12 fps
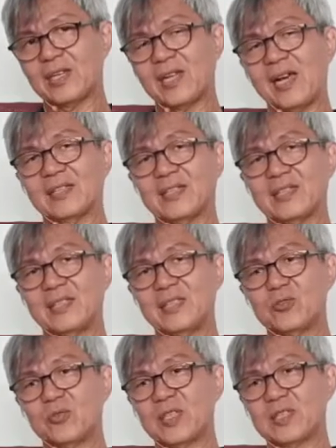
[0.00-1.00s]
anak ini
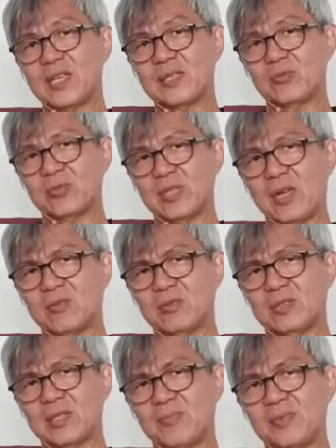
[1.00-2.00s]
sudah satu tahun
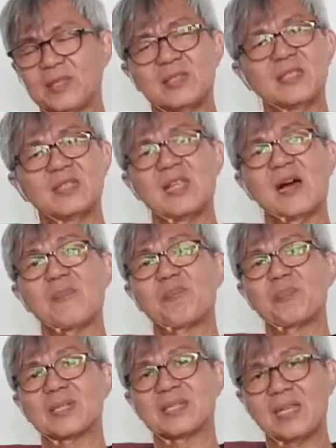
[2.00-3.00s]
tapi tidak
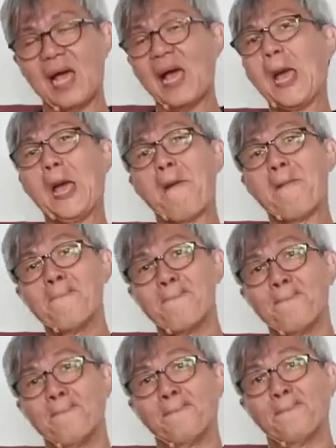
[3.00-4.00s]
pernah
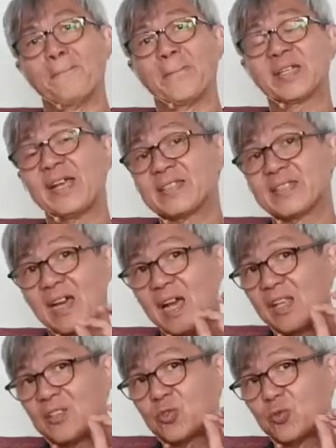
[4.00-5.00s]

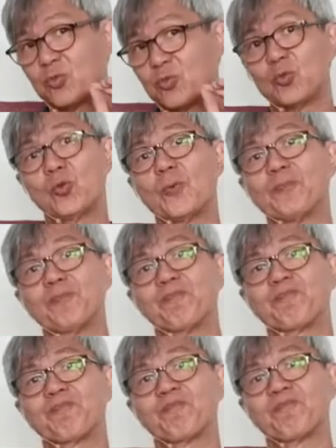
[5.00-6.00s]
merasakan susu.
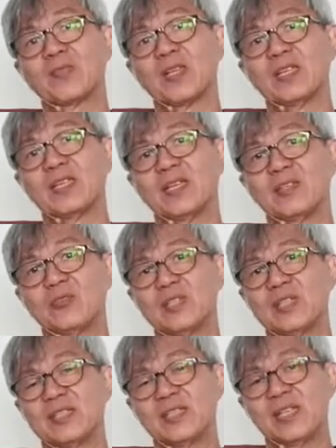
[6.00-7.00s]
Yaitu
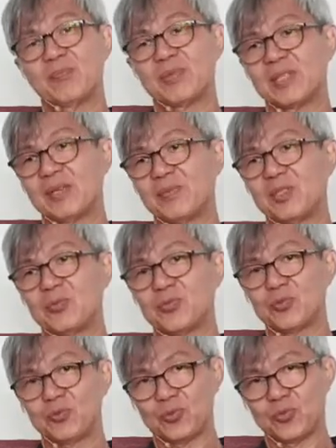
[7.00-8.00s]
dia tidak pernah minum
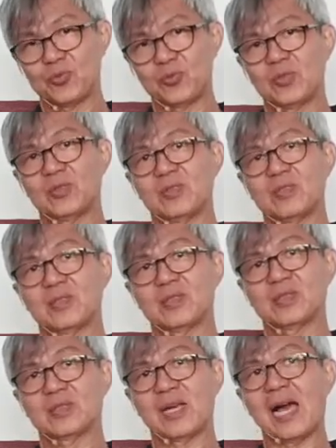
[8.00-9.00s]
susu
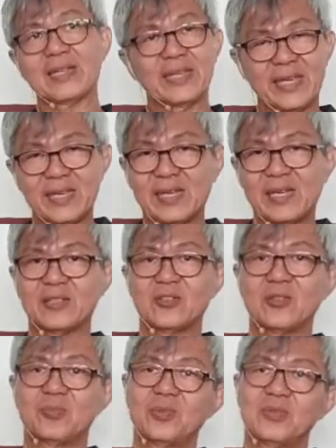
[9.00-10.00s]
kaleng
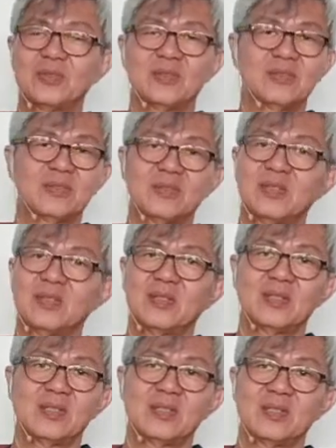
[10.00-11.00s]
ataupun
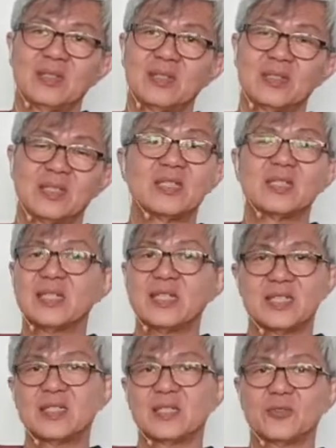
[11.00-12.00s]

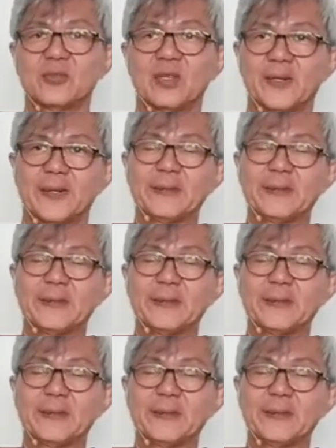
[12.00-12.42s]
sejenisnya saudara.